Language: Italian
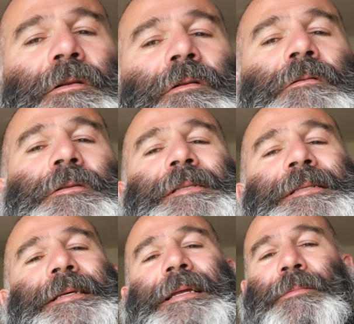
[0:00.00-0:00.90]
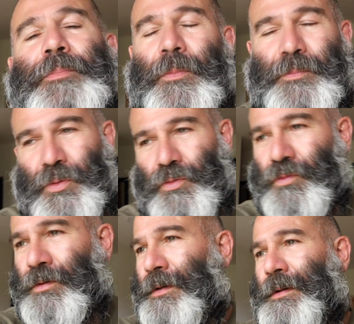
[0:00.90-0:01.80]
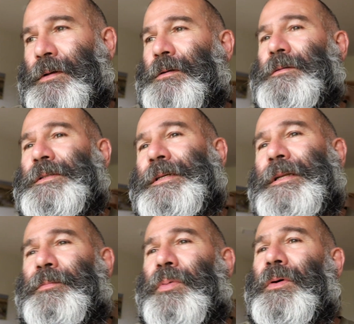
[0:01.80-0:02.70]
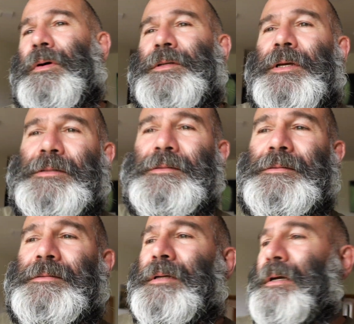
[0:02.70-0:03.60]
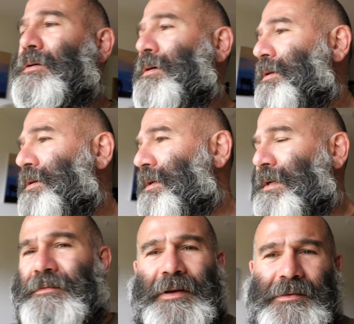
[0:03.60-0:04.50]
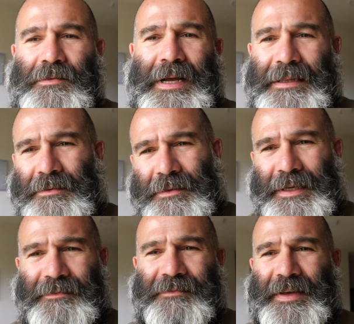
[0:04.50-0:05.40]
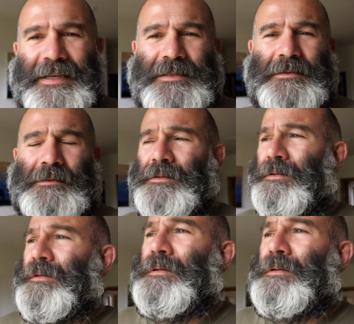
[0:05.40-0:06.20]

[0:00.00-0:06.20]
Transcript: non se ne può più, non se ne può, cioè, mm, anche oggi non ha fatto altro che inverso.